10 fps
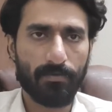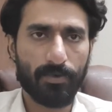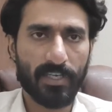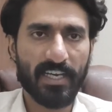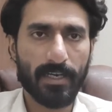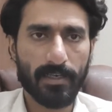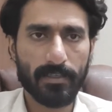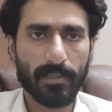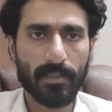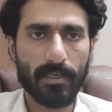वो ये कर
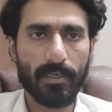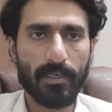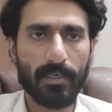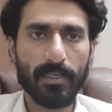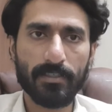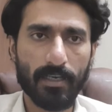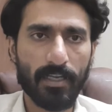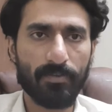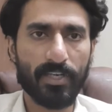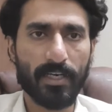सकता है
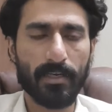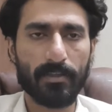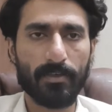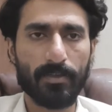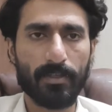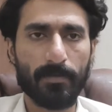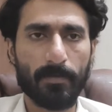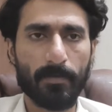इसलिए वो ये करता होता है